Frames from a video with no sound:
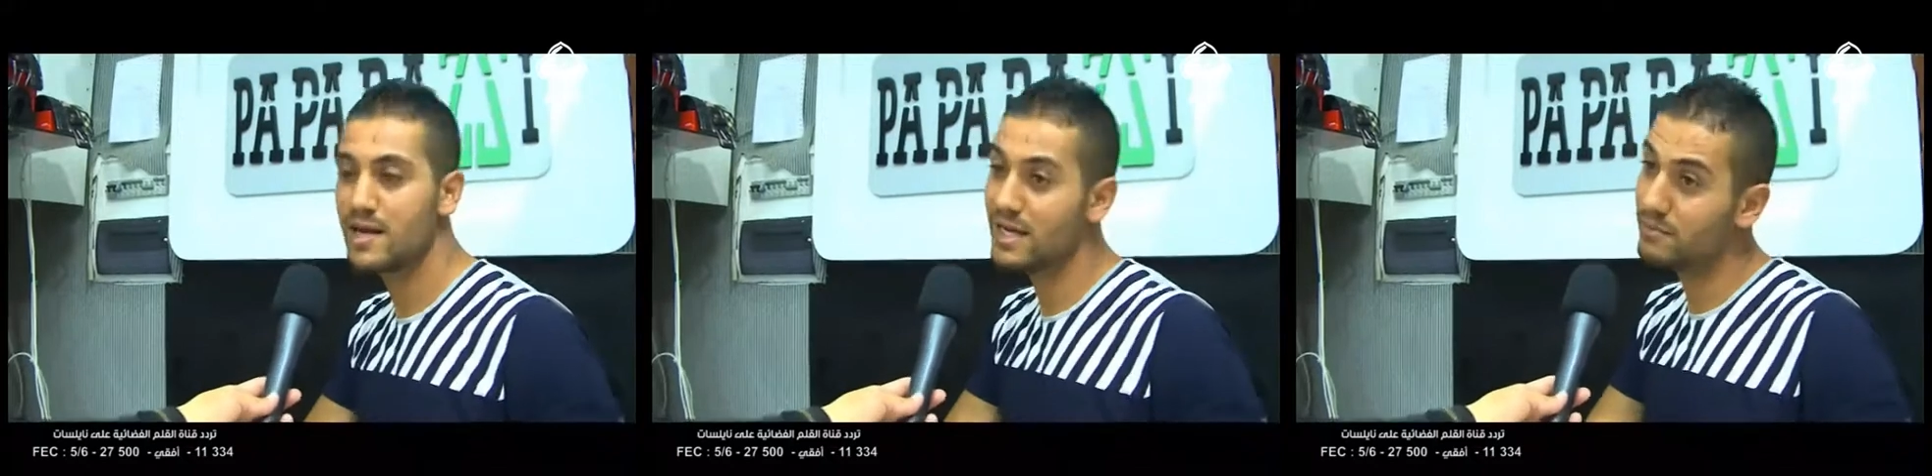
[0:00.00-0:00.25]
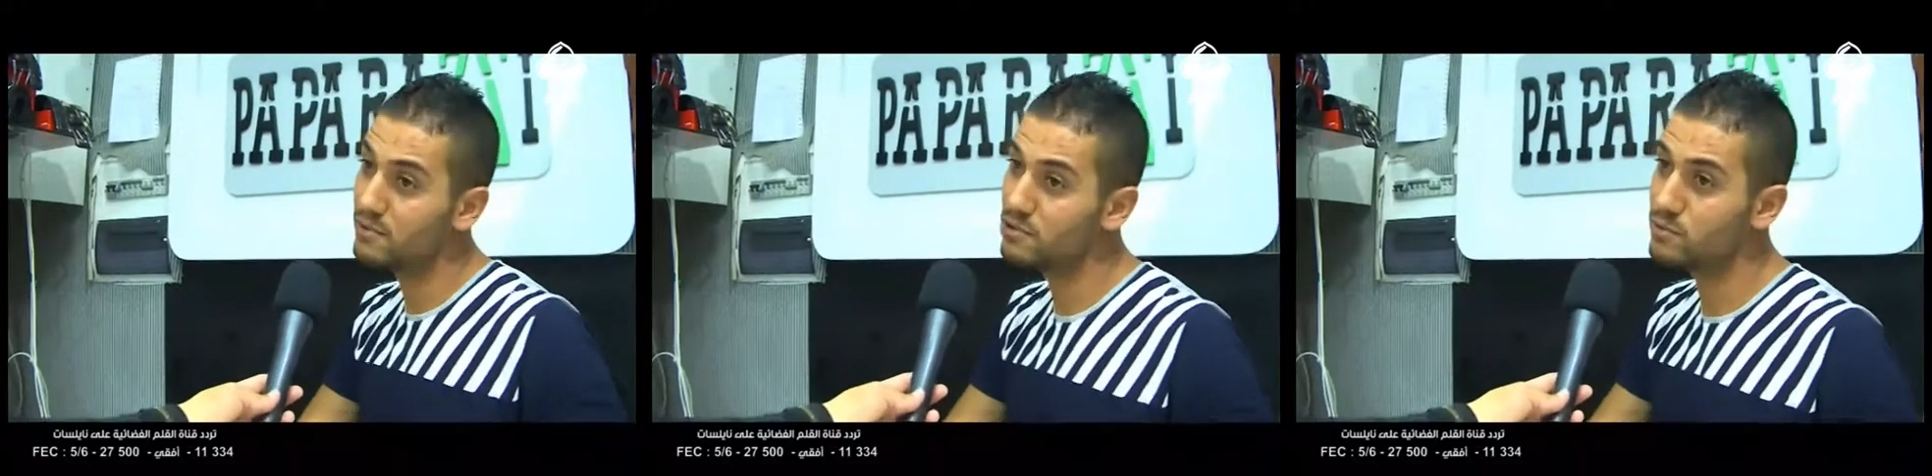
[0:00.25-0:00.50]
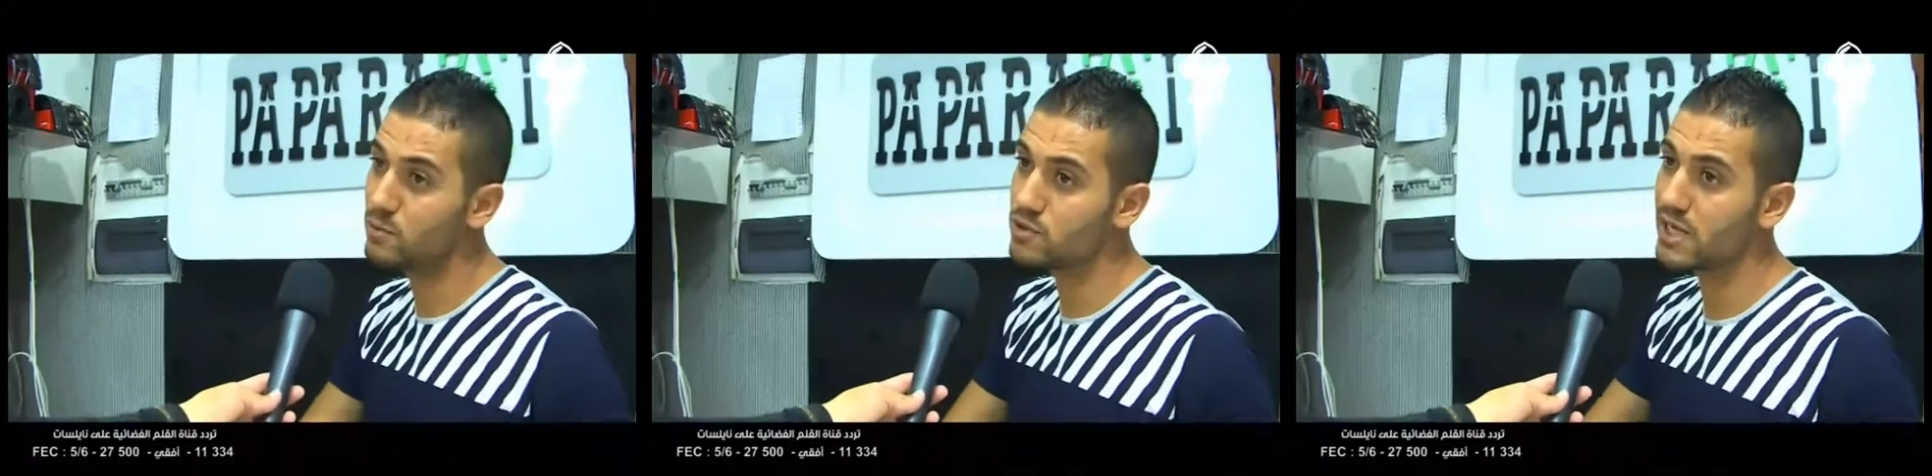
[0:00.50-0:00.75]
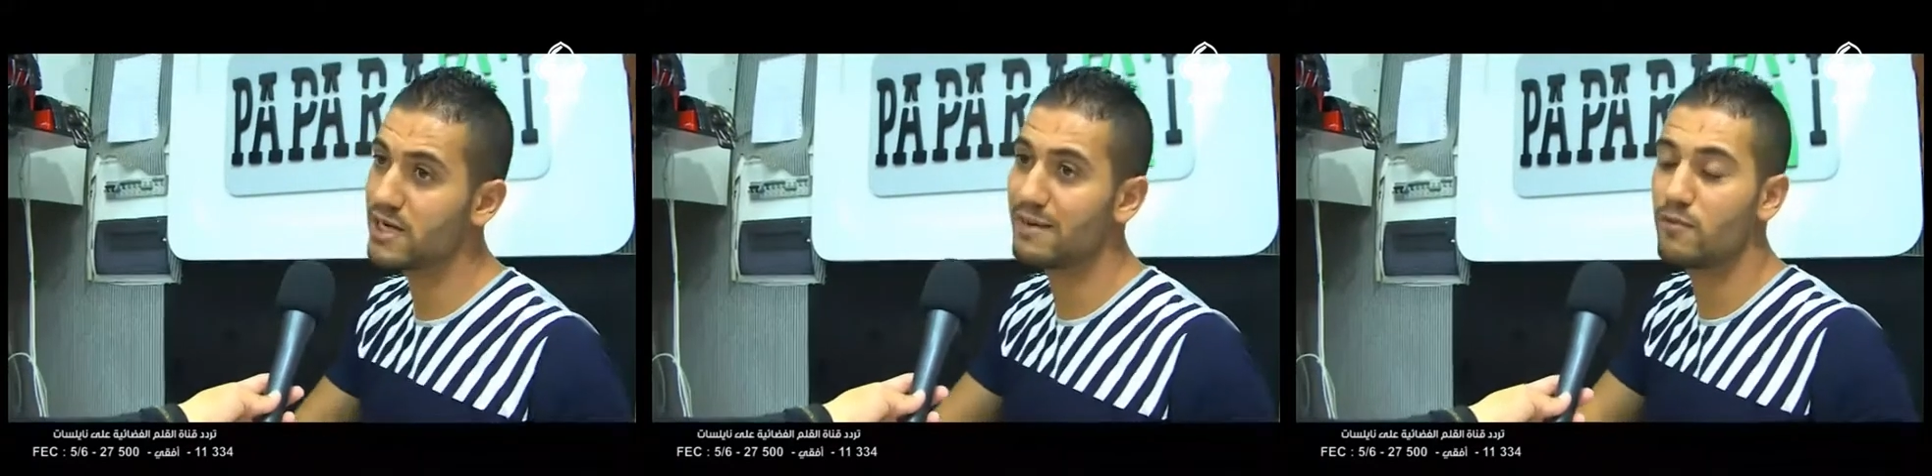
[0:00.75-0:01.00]
احنا ما
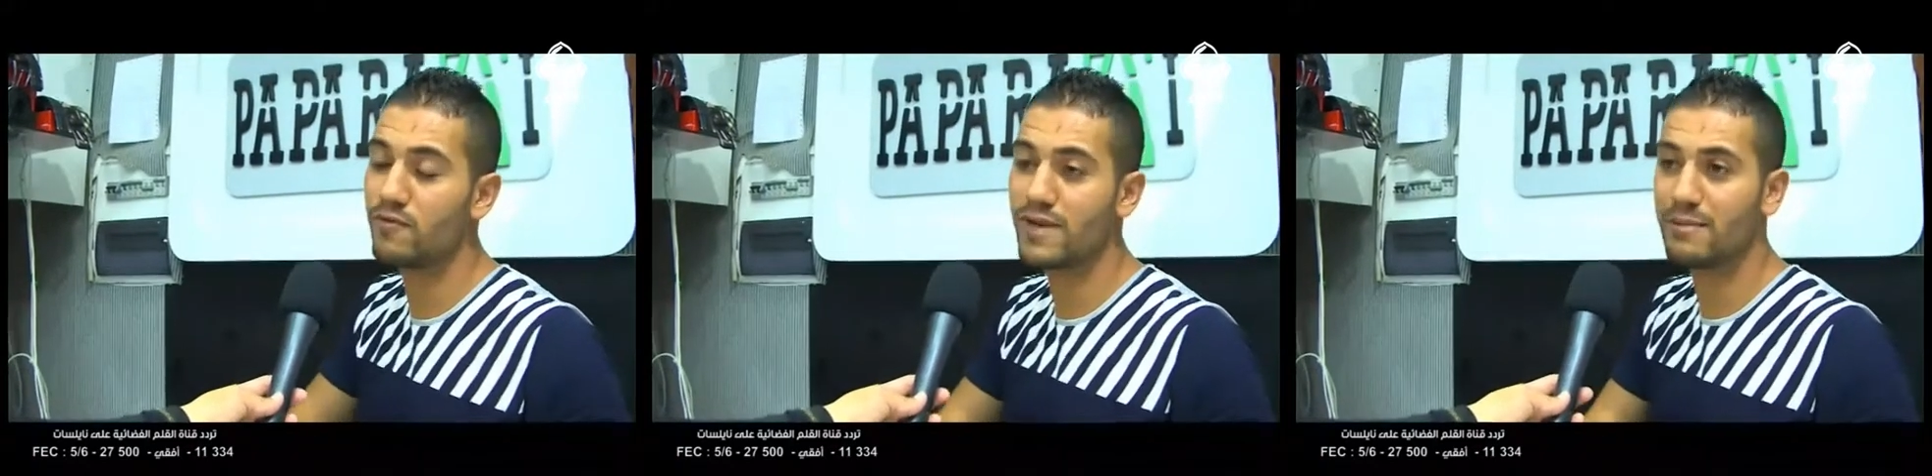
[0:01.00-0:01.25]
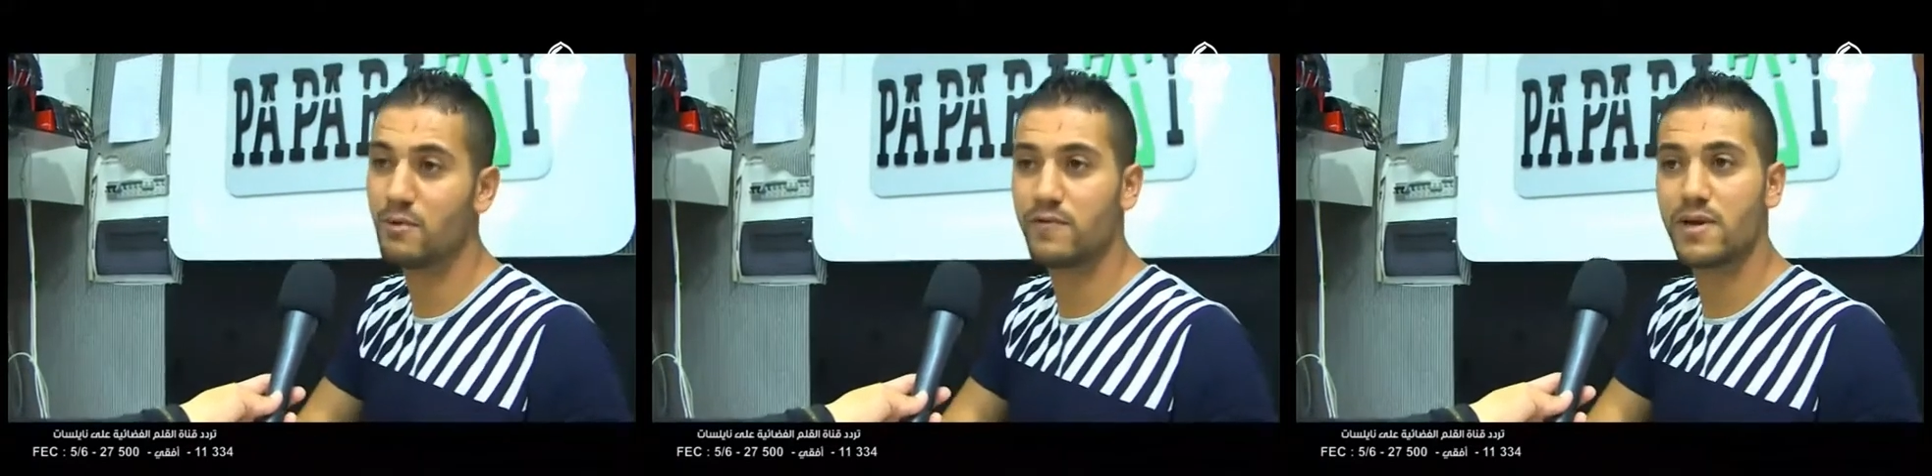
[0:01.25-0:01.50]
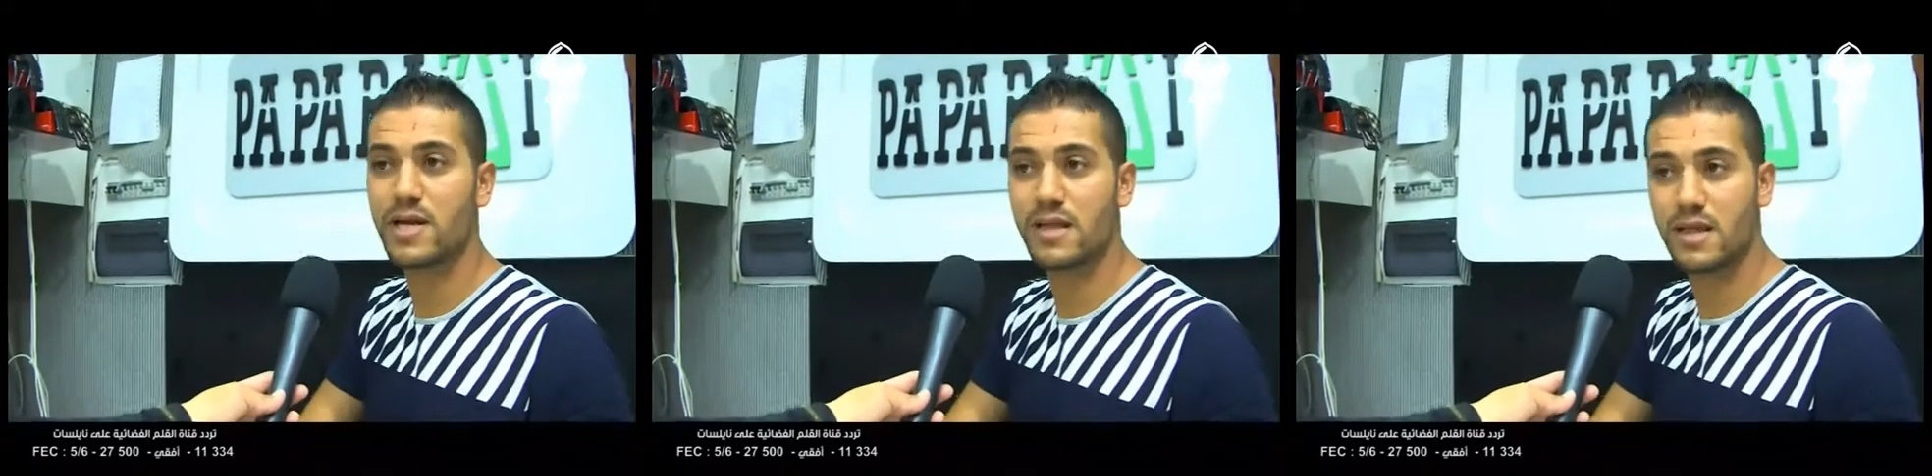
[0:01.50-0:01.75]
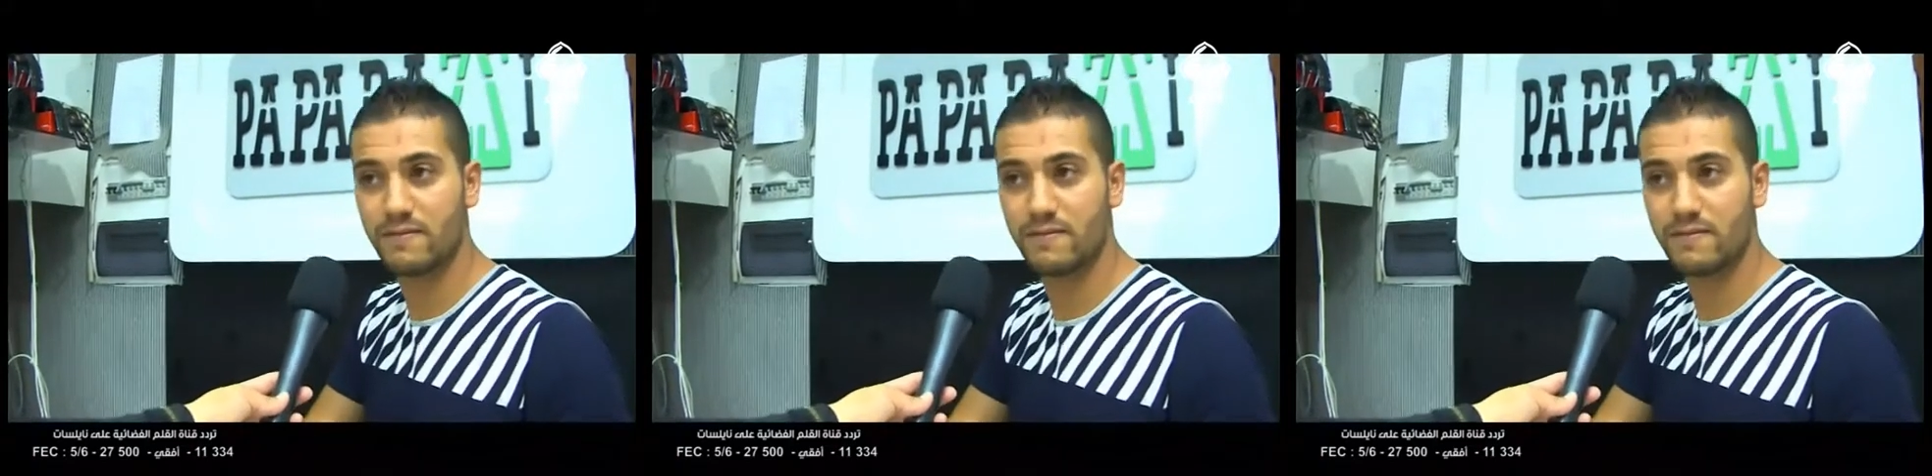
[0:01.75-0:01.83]
نجموش احنا نعملوا نعملوا فيها